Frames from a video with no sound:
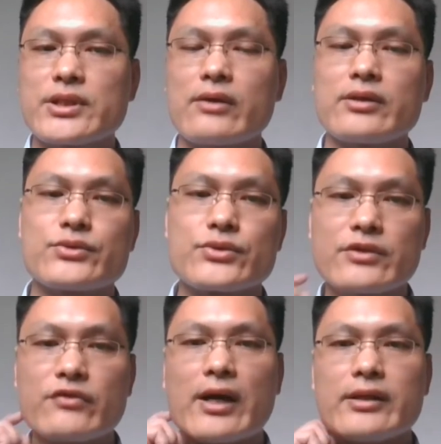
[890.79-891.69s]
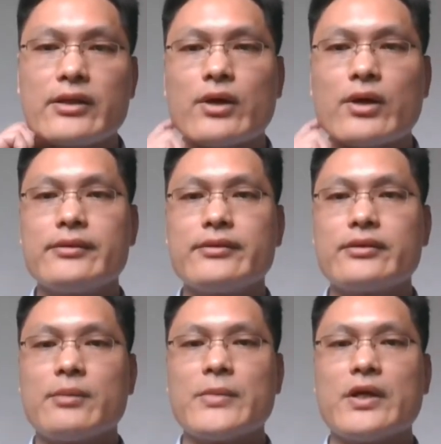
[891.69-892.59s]
那我们就要问：
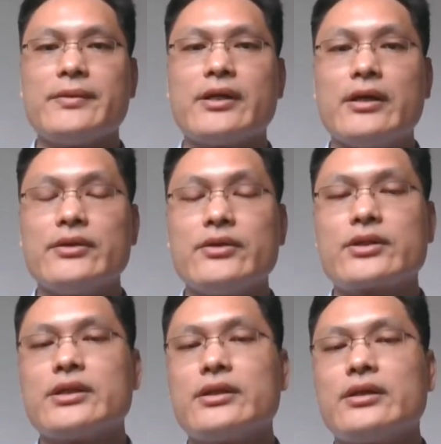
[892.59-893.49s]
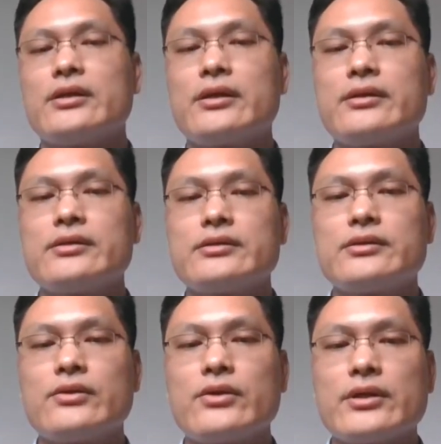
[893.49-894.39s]
为什么中断了两千
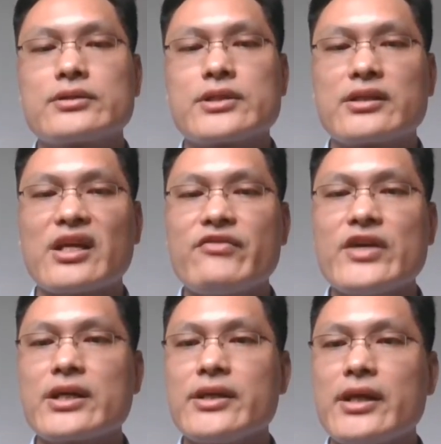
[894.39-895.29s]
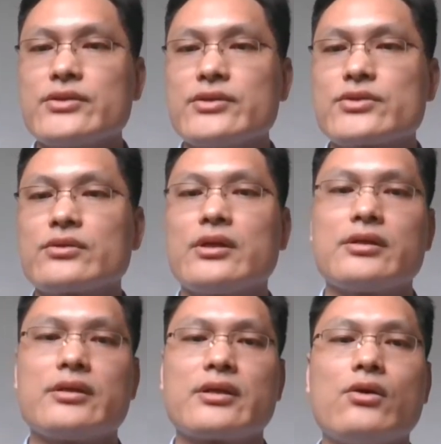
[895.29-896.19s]
年，共和又死灰复
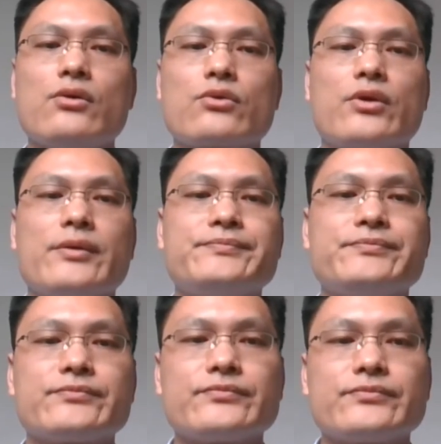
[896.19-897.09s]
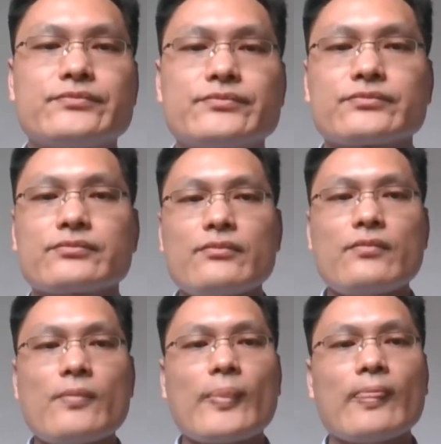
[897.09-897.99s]
燃了呢？而且成了
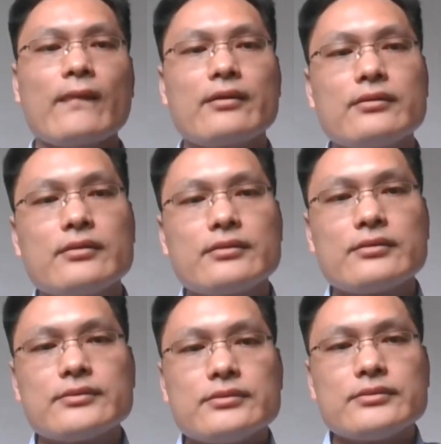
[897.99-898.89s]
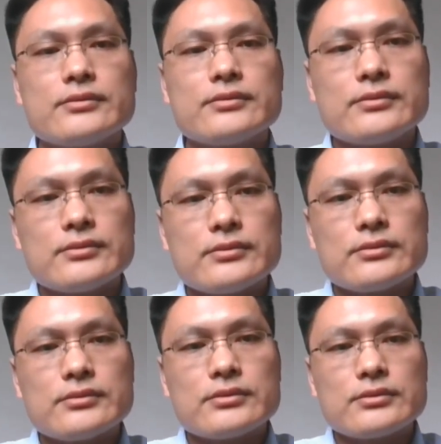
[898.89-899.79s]
燎原之势？这个
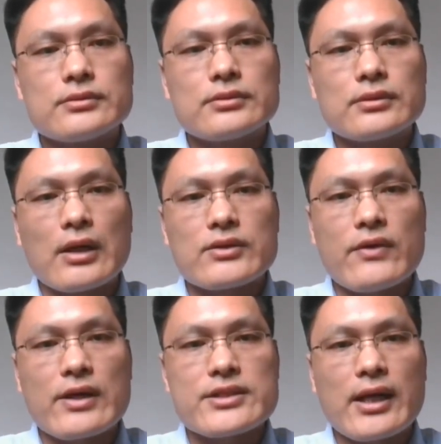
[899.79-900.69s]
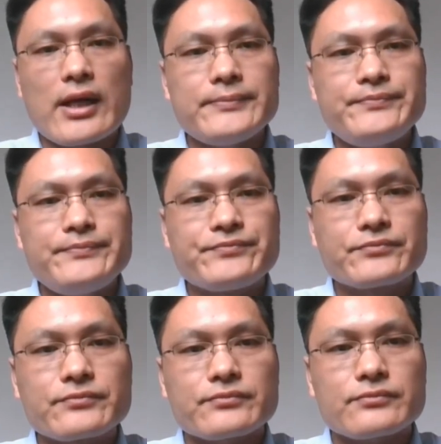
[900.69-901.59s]
问题的答案要从罗
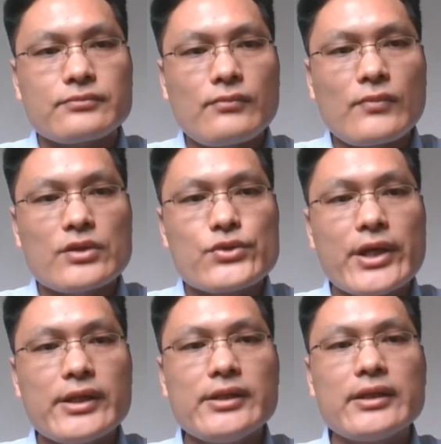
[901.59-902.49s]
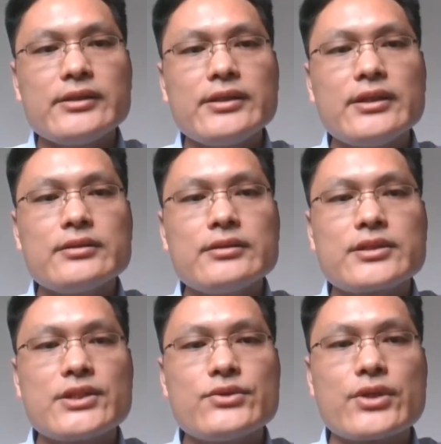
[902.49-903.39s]
开始找。罗马
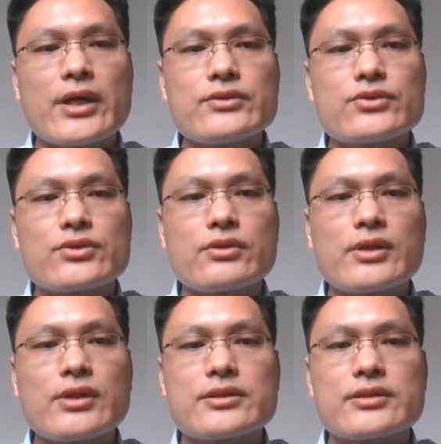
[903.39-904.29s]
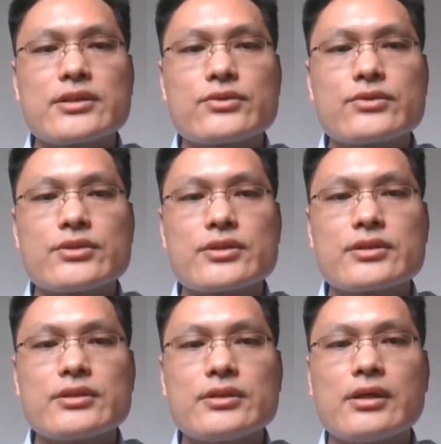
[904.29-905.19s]
在共和制度框架下，
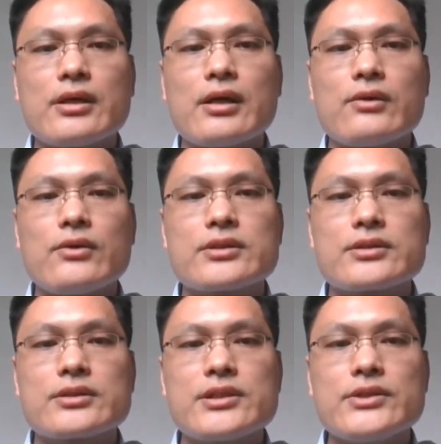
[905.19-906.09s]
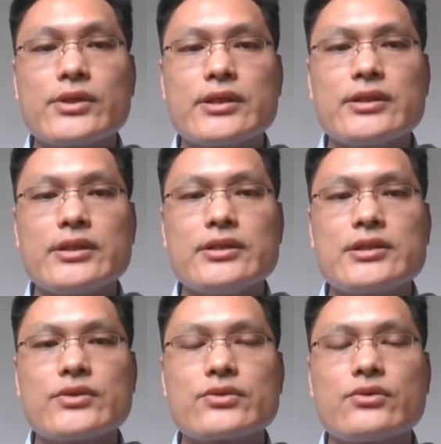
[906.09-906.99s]
有两点非常值得
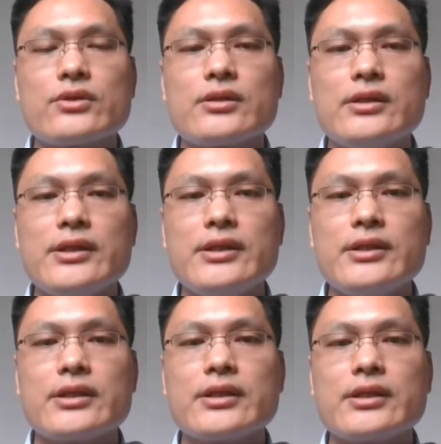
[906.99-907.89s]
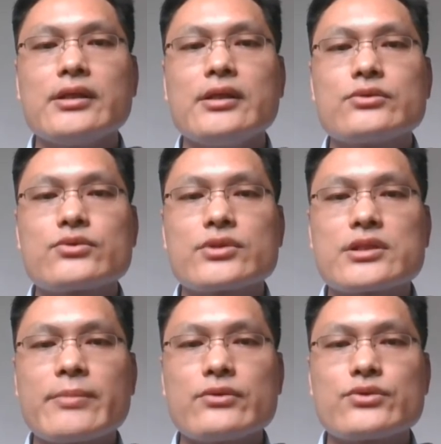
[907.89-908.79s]
注意：第一，
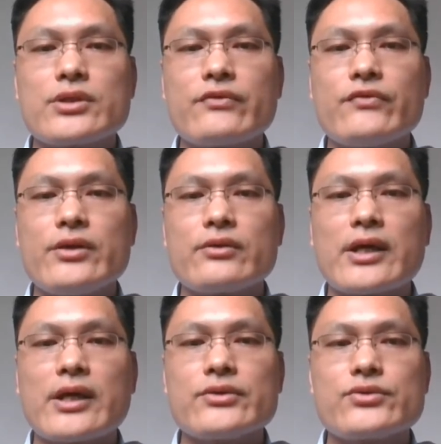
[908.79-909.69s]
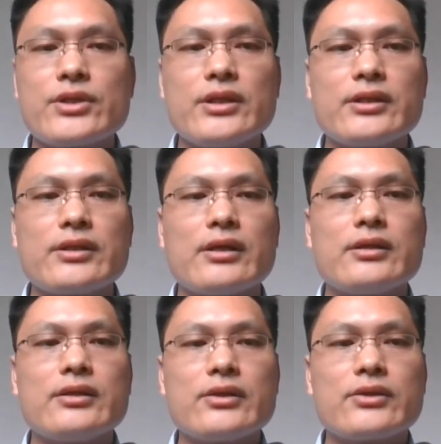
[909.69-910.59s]
罗马人的政治参与啊，
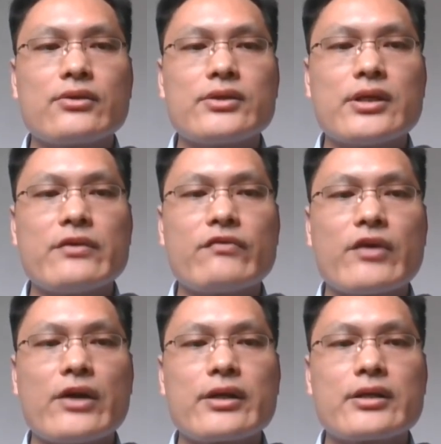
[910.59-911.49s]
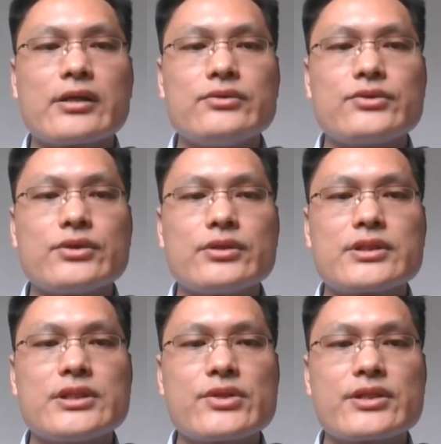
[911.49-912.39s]
并不是积极
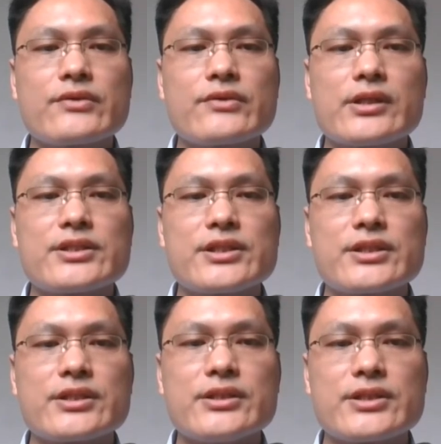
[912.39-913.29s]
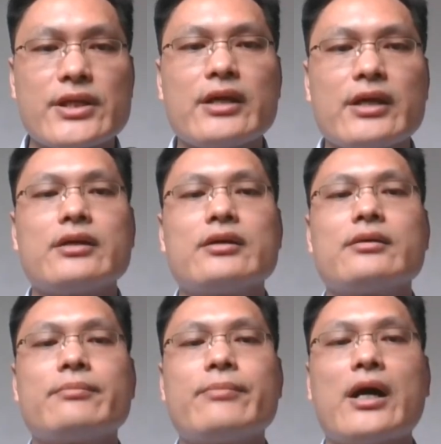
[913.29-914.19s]
热烈的。罗马人
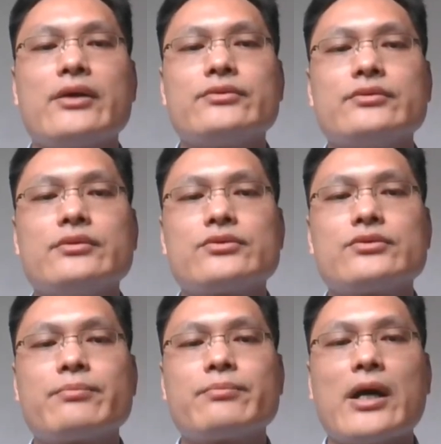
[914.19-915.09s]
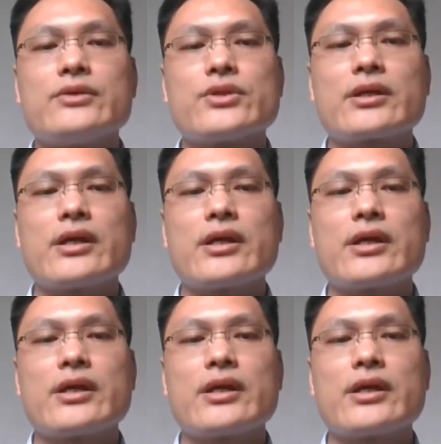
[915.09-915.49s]
和雅典人不一样，